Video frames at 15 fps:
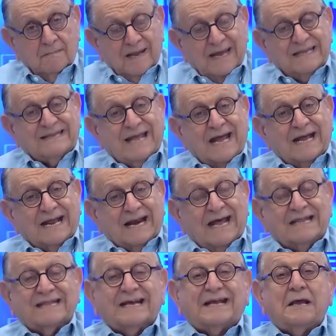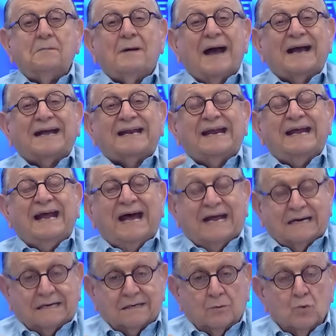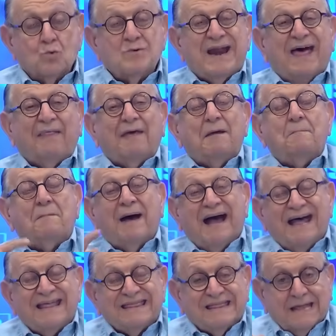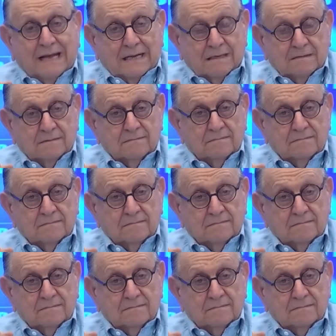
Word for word: es tan grande que va a crear una demanda